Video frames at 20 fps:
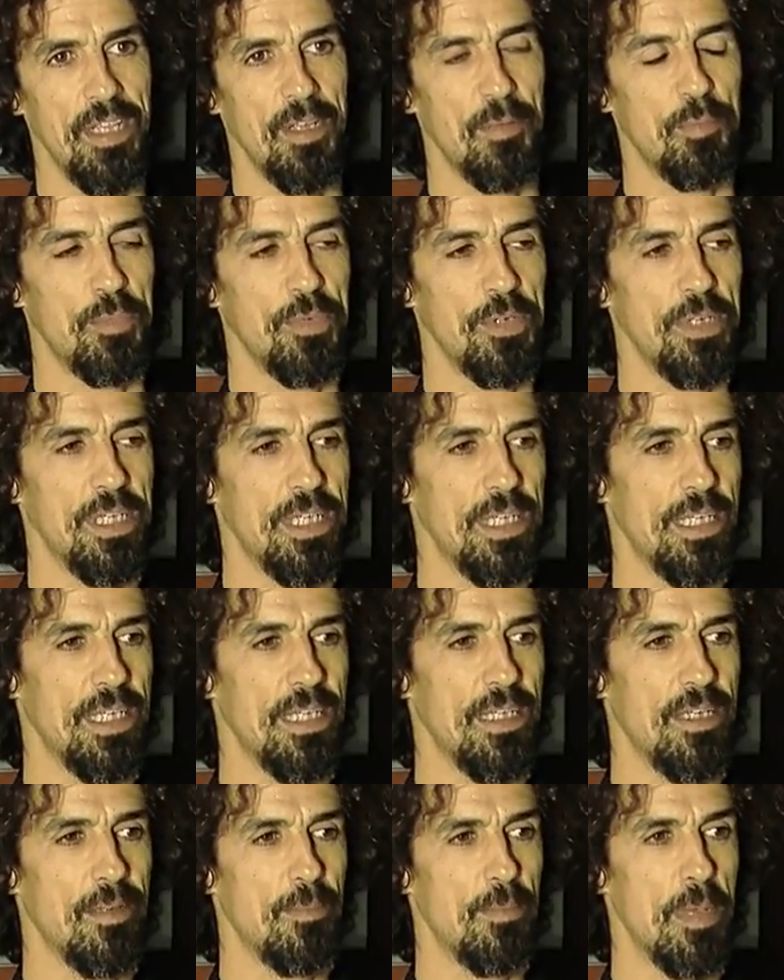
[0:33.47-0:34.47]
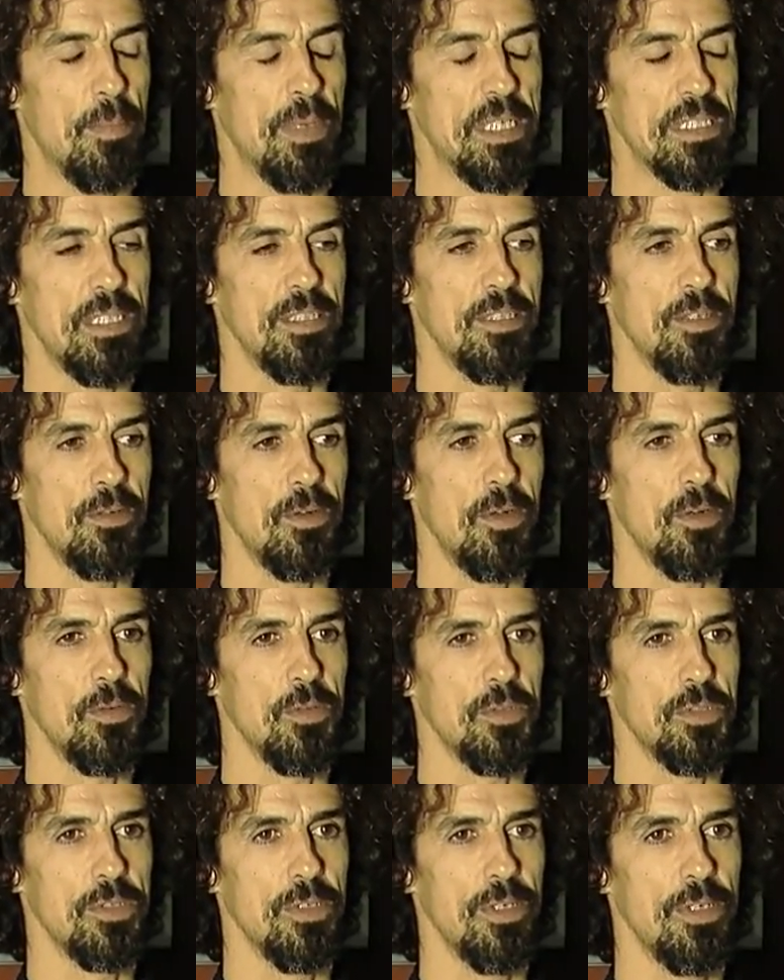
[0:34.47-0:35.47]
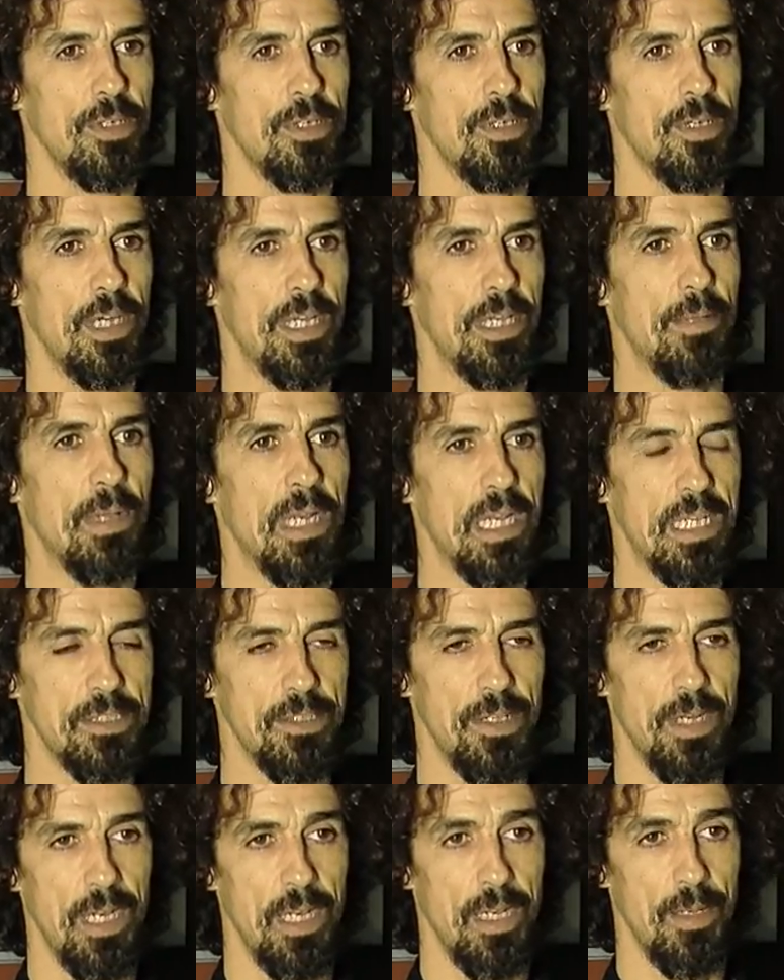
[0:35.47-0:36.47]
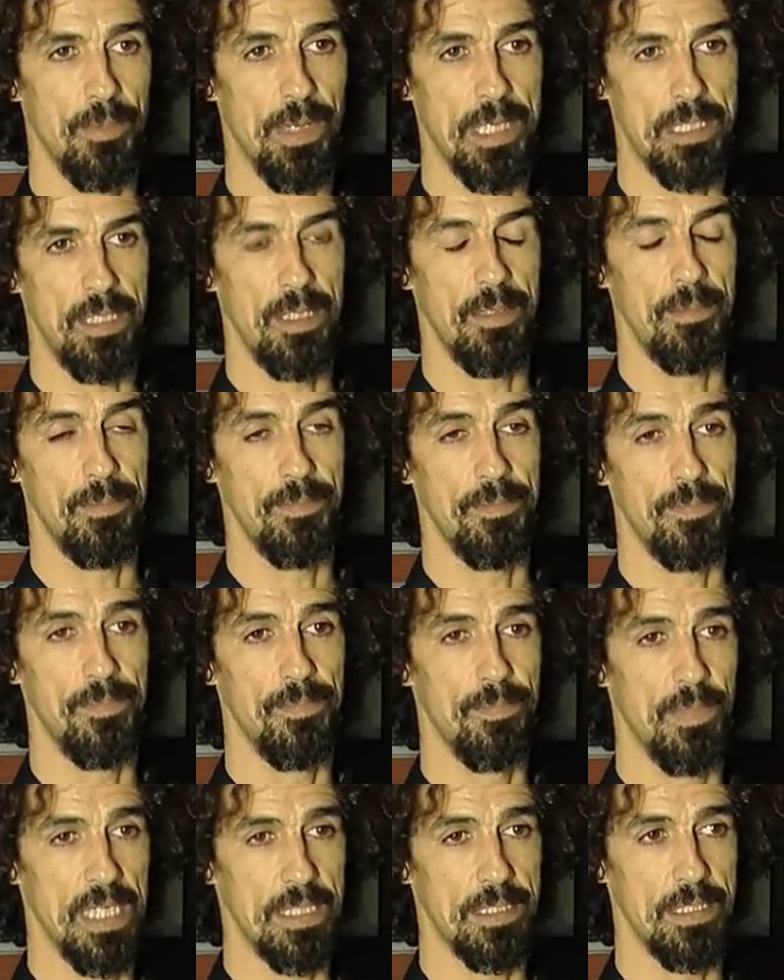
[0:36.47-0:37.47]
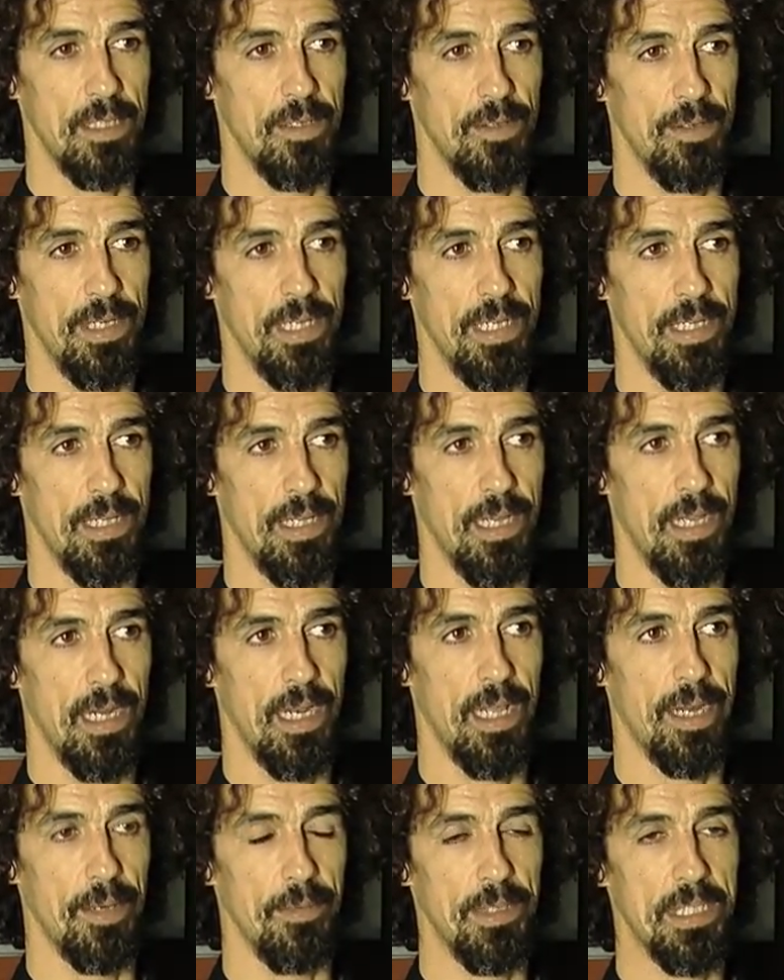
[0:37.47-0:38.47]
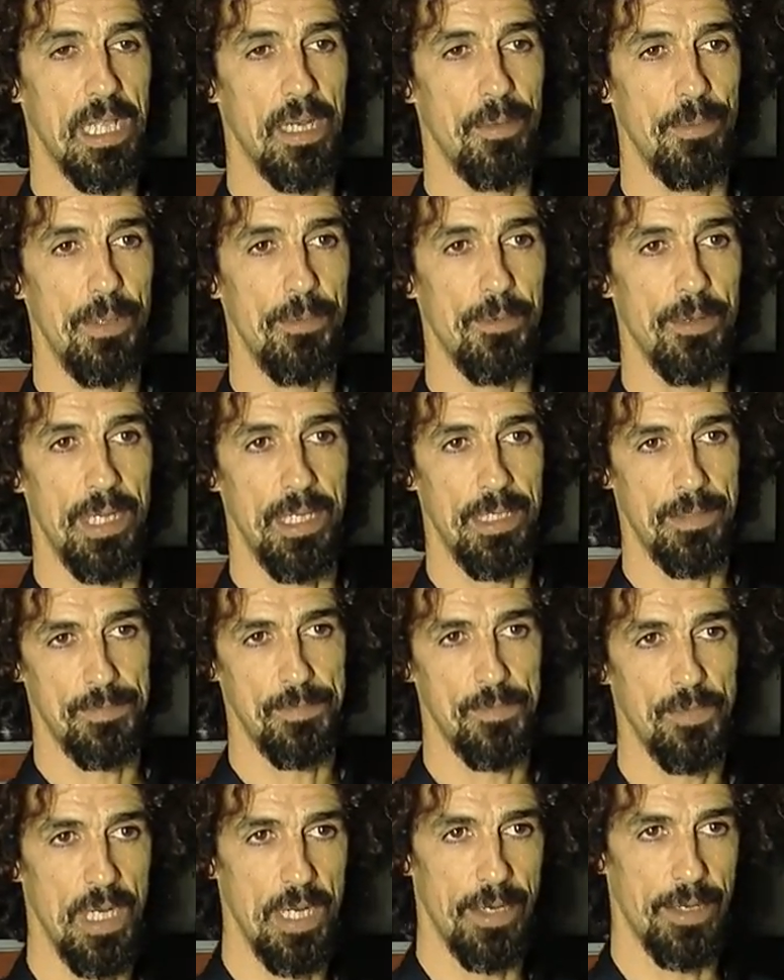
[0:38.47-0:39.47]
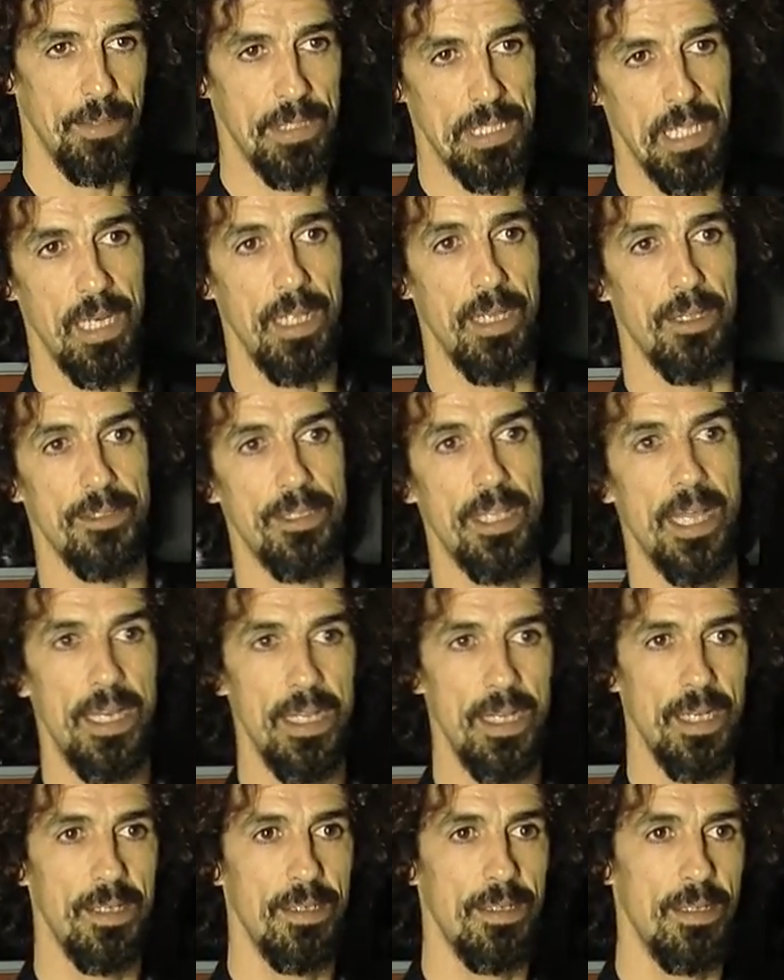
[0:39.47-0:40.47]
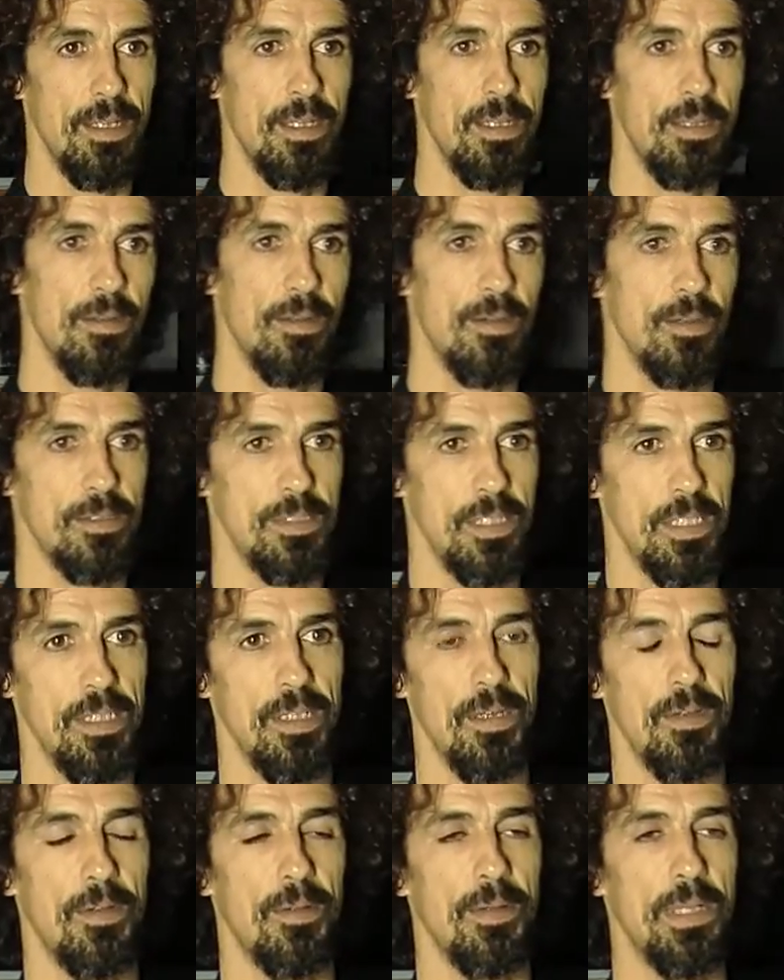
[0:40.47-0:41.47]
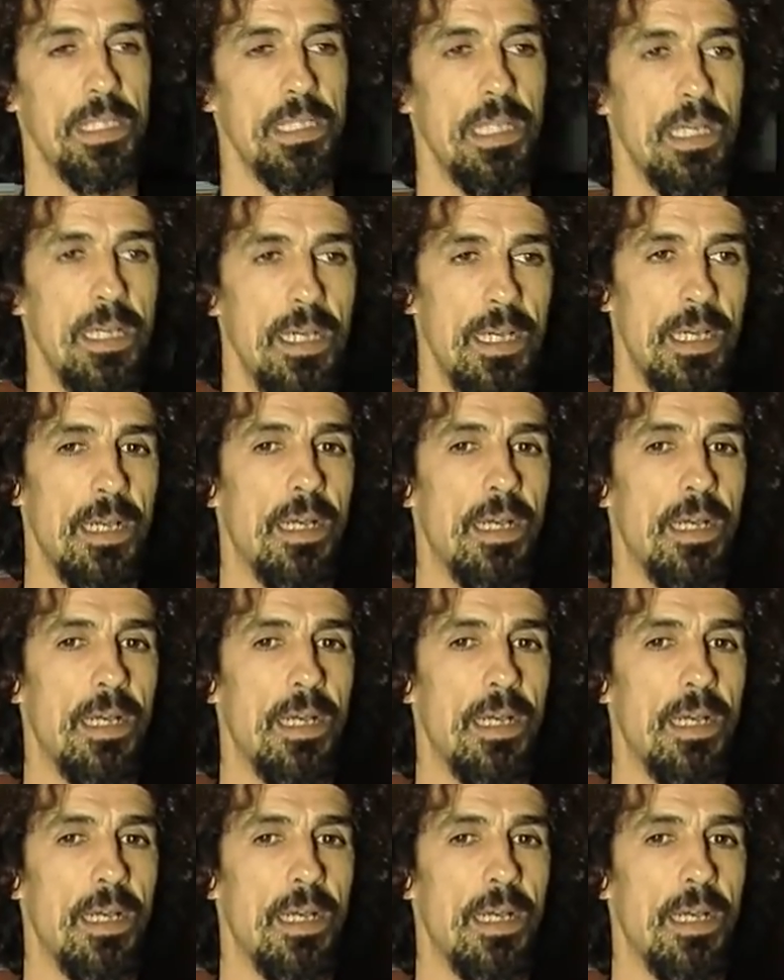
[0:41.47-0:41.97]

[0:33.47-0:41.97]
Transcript: Después me presenté a un concurso a nivel nacional en, Bar en Barcelona a la revista Albívora, una revista legendaria en, en los 80 y los 90